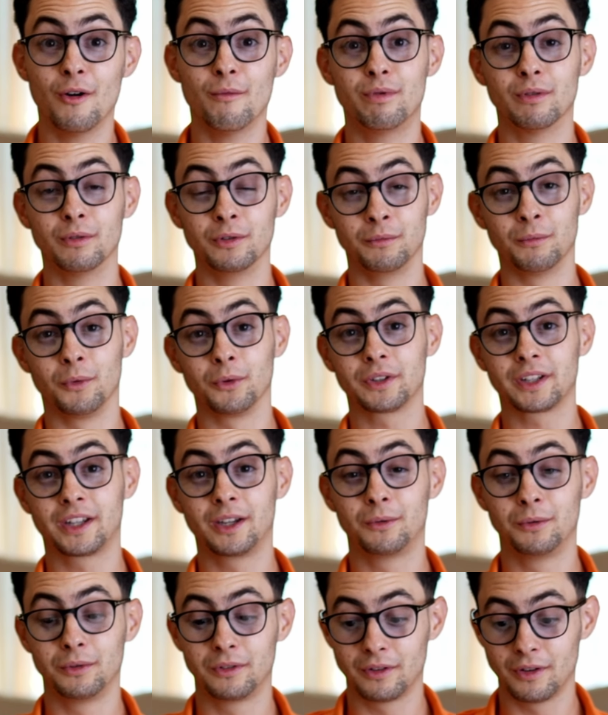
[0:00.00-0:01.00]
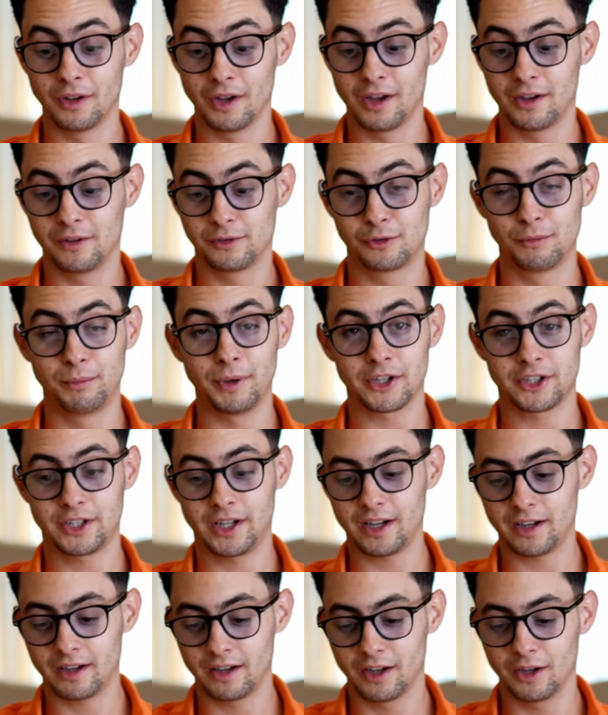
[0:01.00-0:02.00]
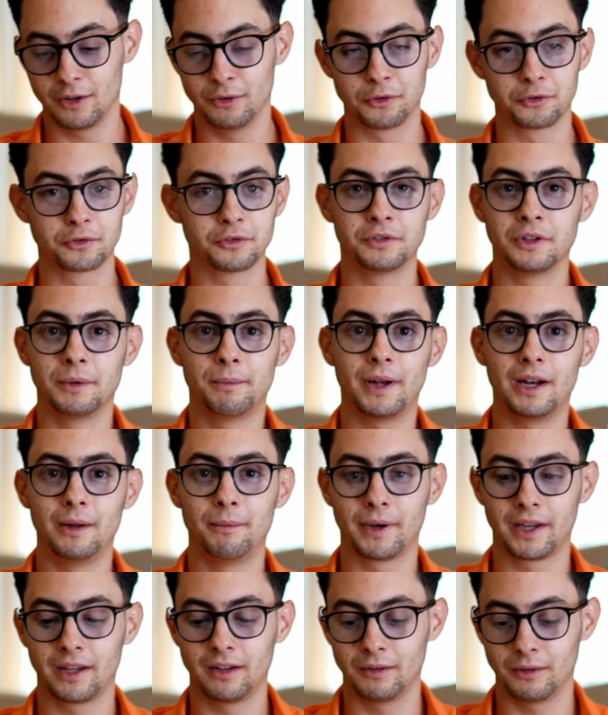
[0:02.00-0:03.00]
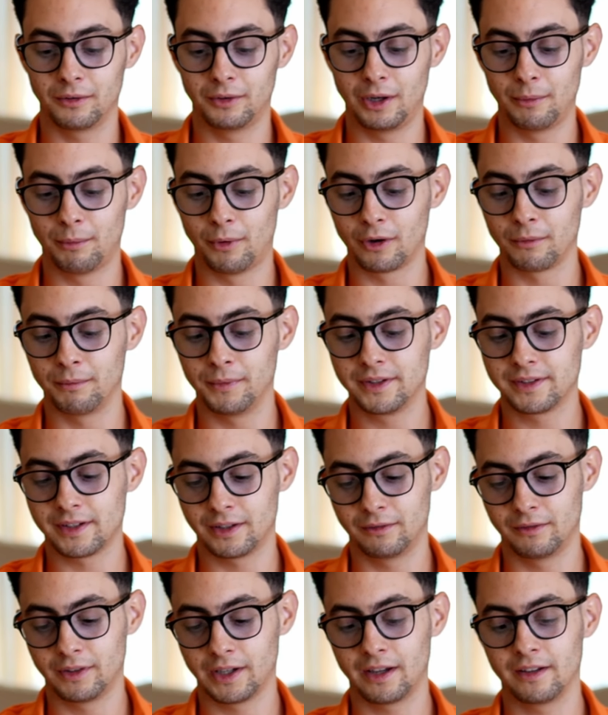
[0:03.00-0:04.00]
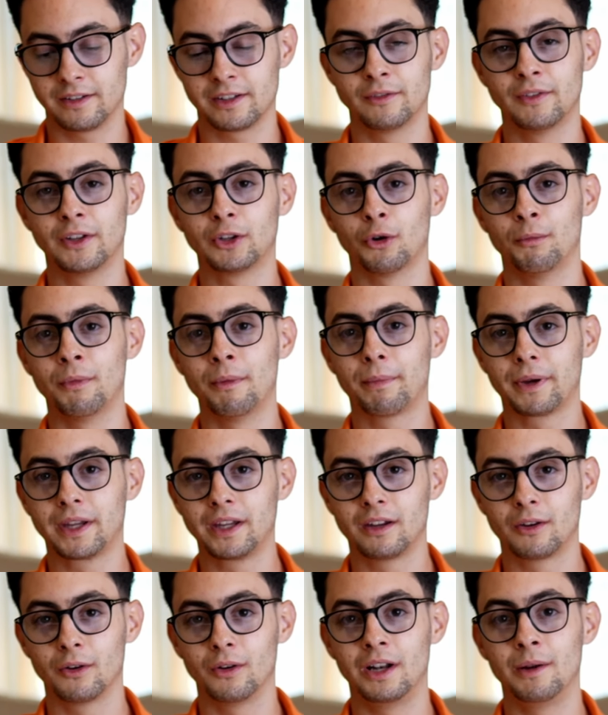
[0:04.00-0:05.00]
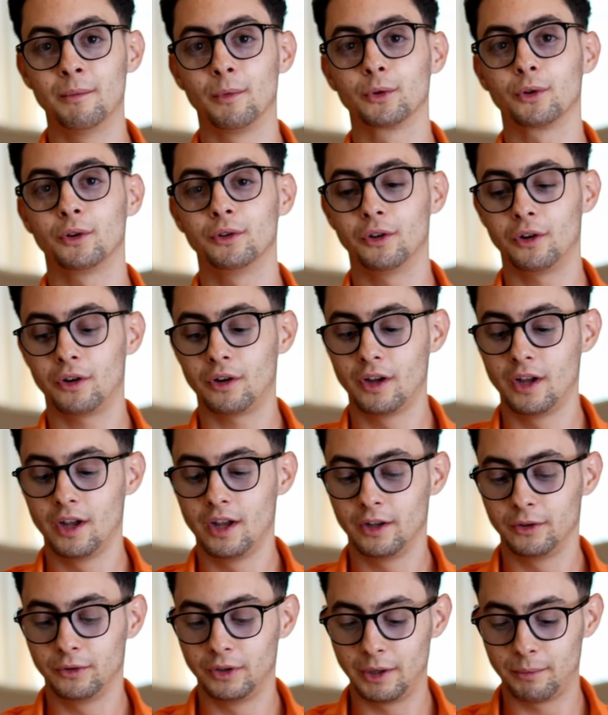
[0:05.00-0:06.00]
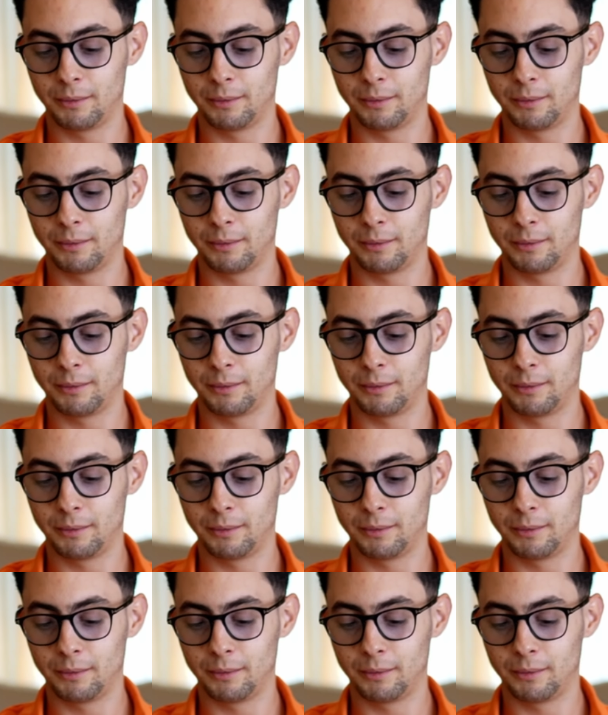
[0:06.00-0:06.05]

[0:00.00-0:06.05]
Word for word: pour une montre qui coûte super cher. Donc je n'ai pas les prix euh, de l'époque mais ça devait, être au même prix que les montres en or de